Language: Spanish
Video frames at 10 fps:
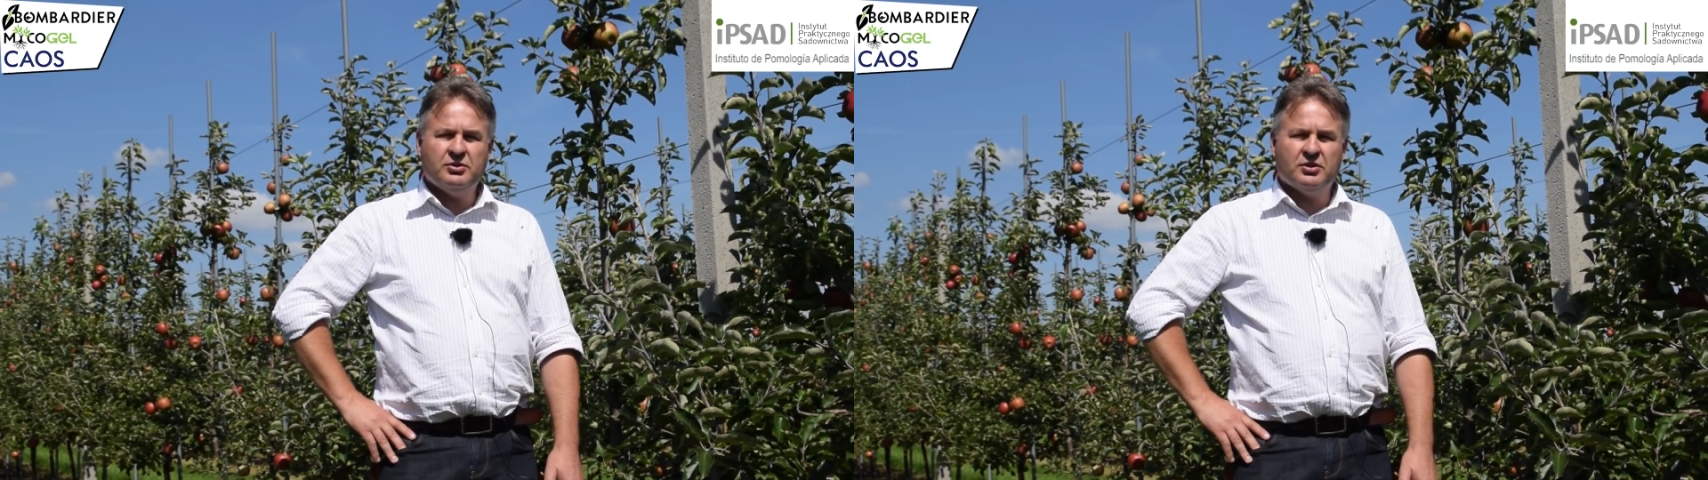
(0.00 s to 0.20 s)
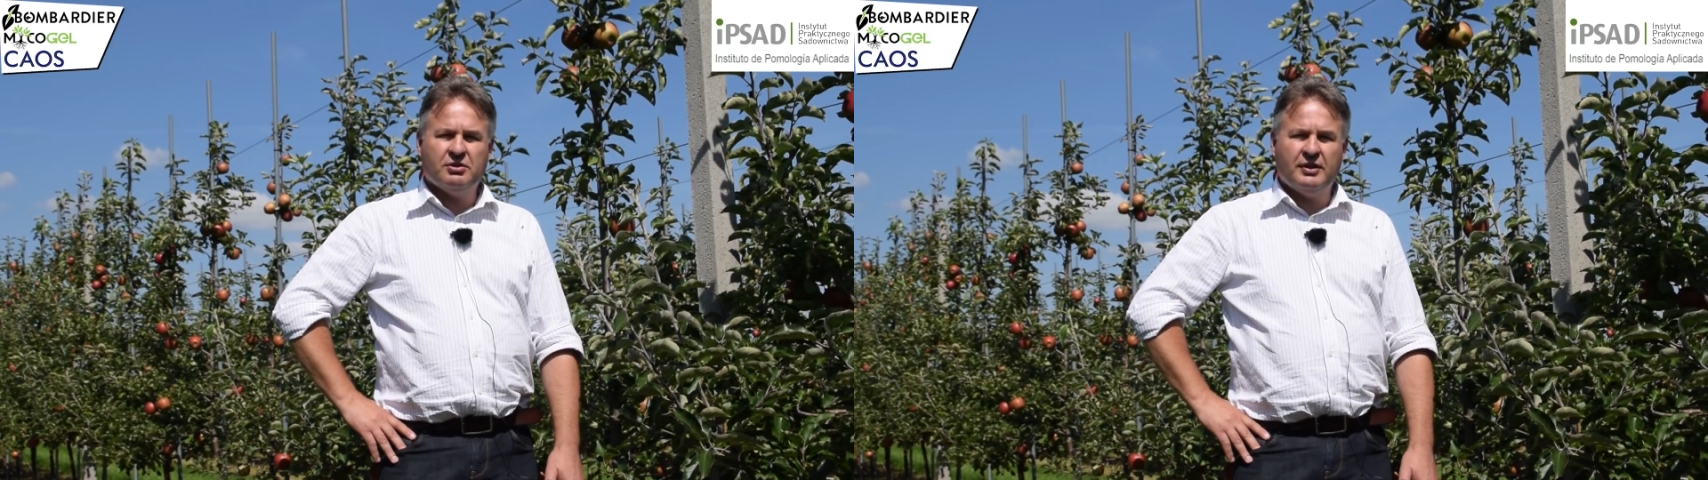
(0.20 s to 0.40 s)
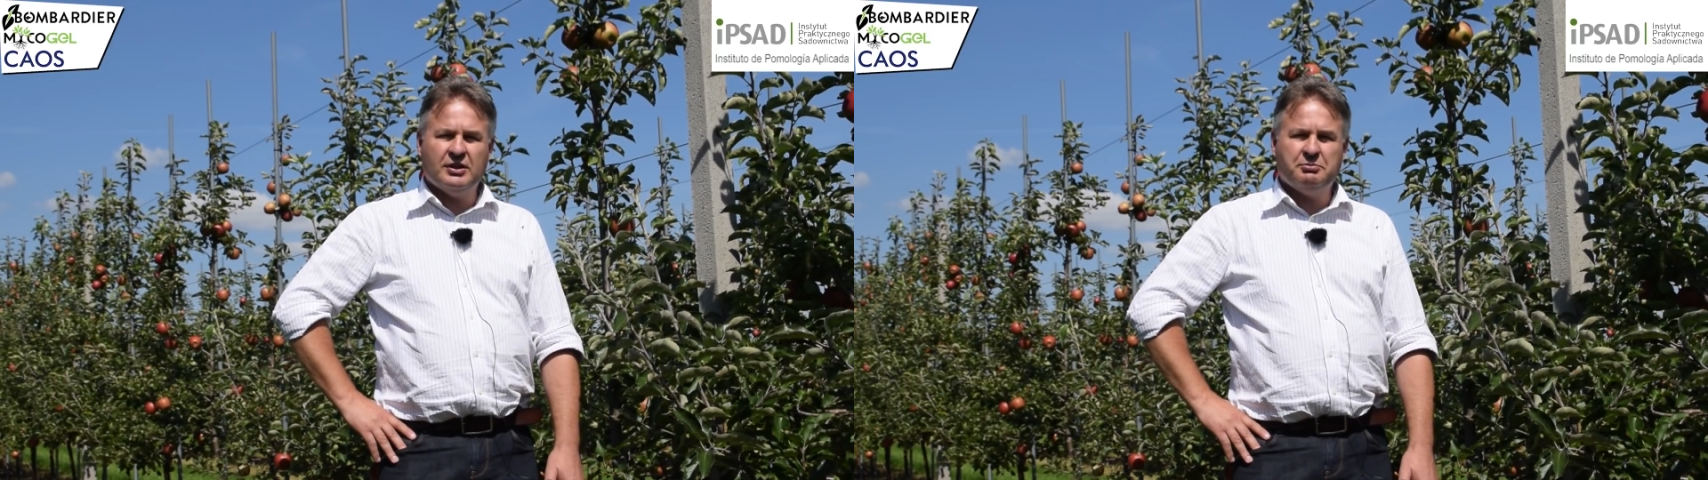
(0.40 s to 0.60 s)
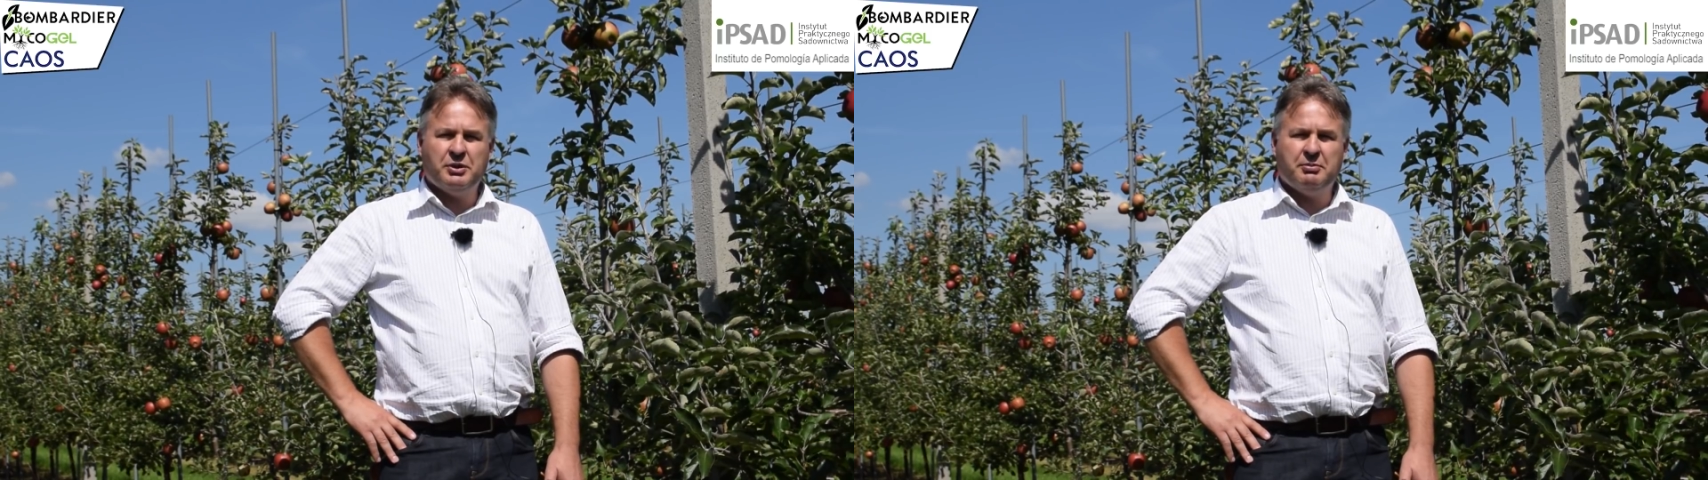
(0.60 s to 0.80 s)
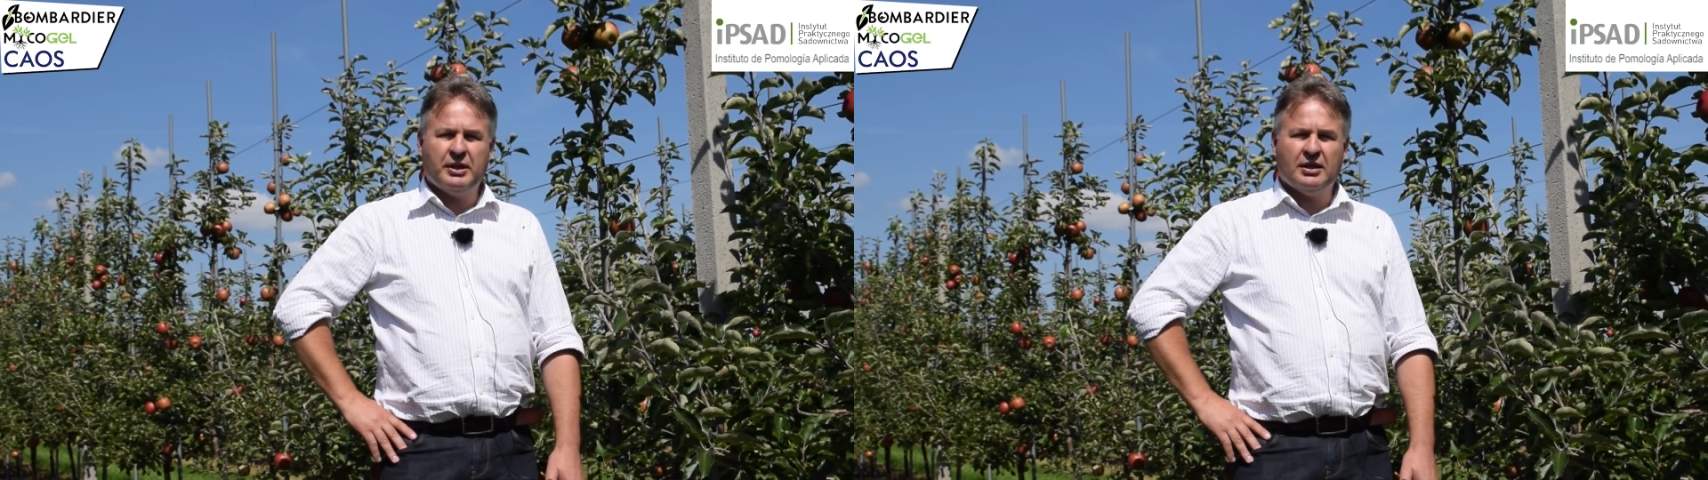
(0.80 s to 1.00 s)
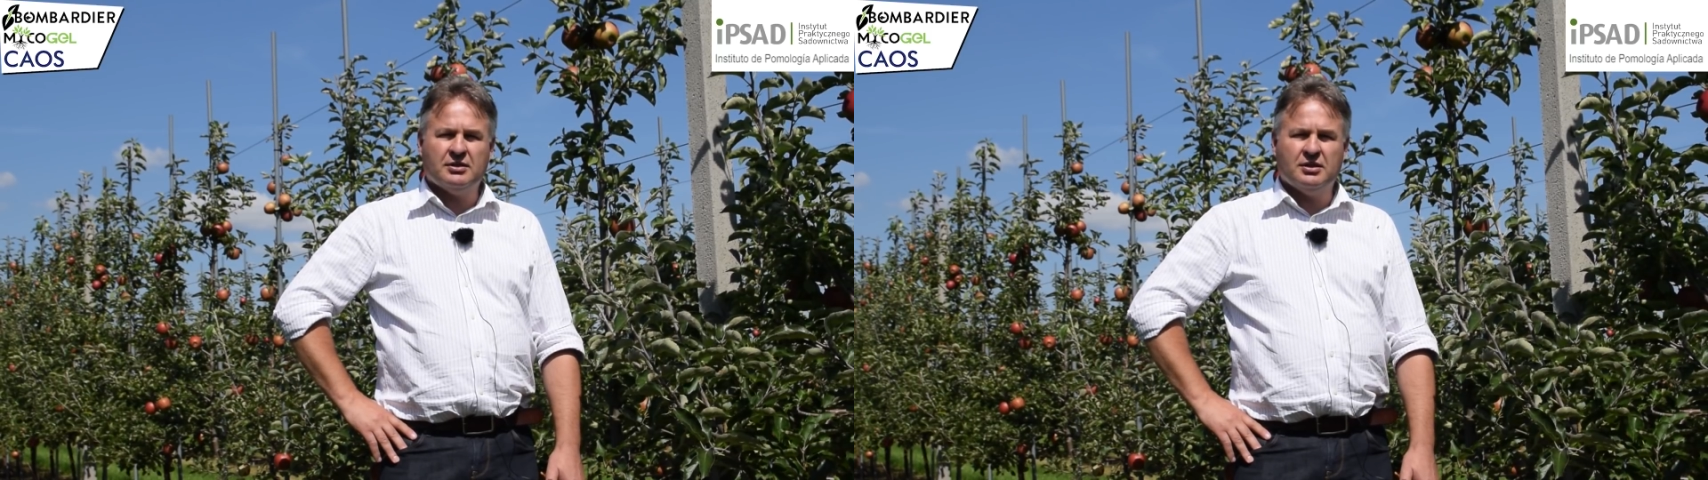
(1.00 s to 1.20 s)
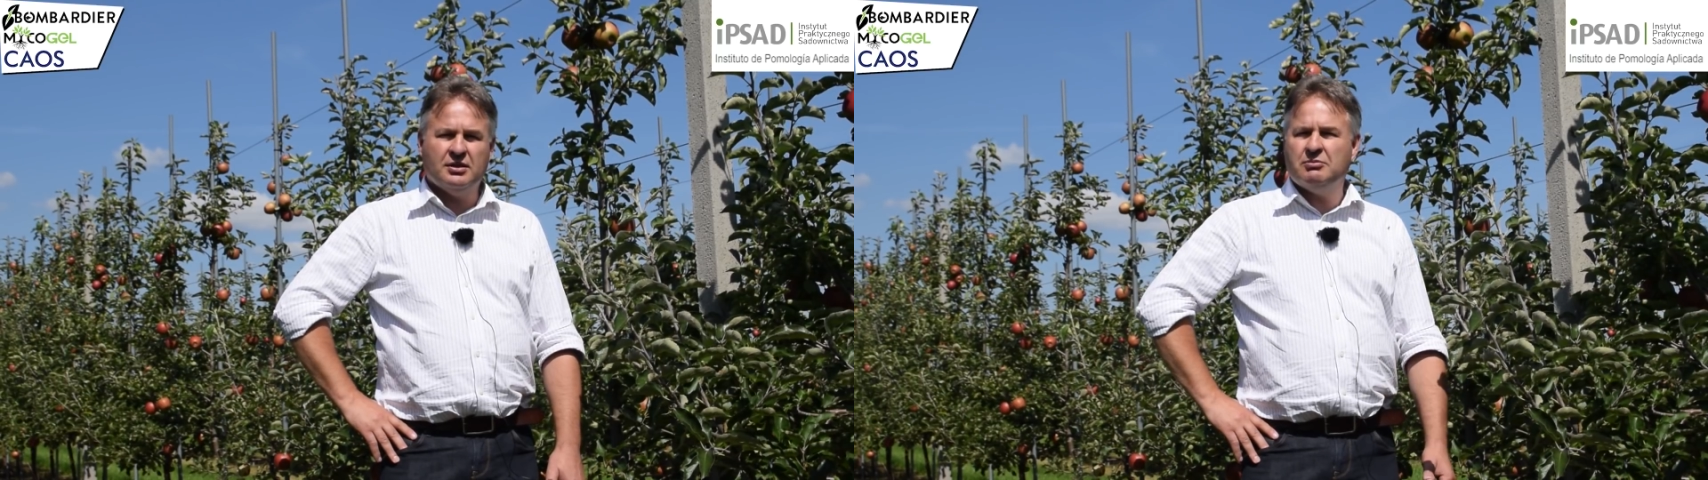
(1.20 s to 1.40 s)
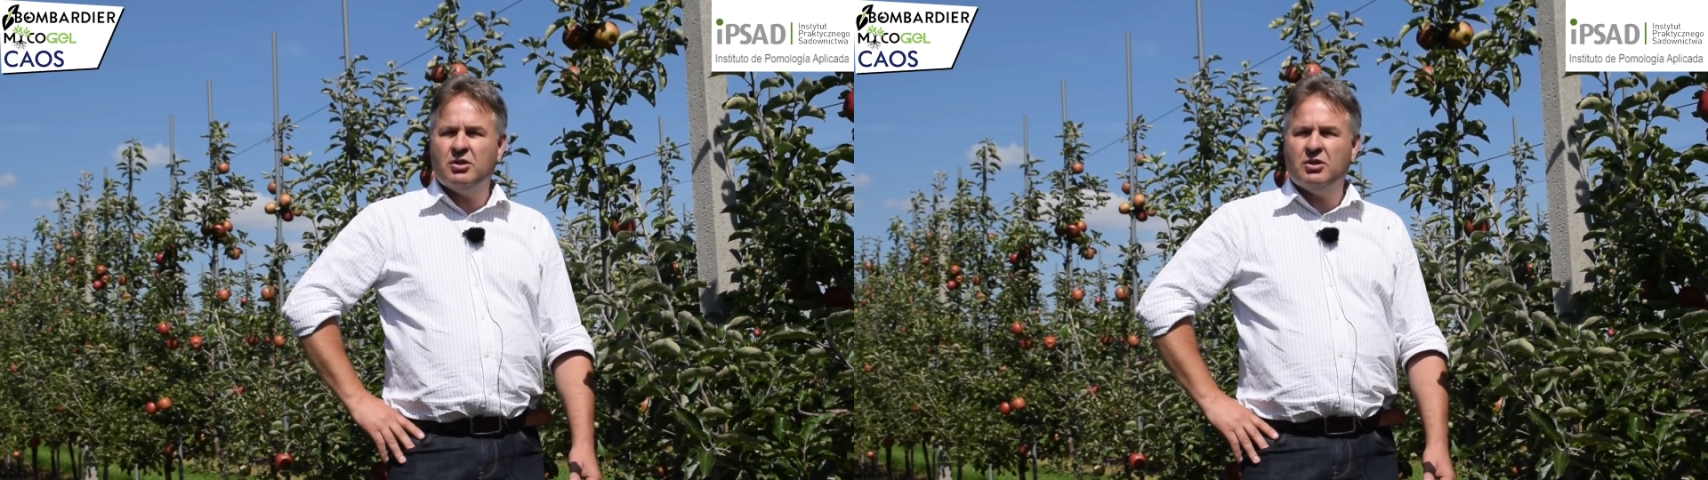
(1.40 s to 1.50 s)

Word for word: los productos de Chemical Group.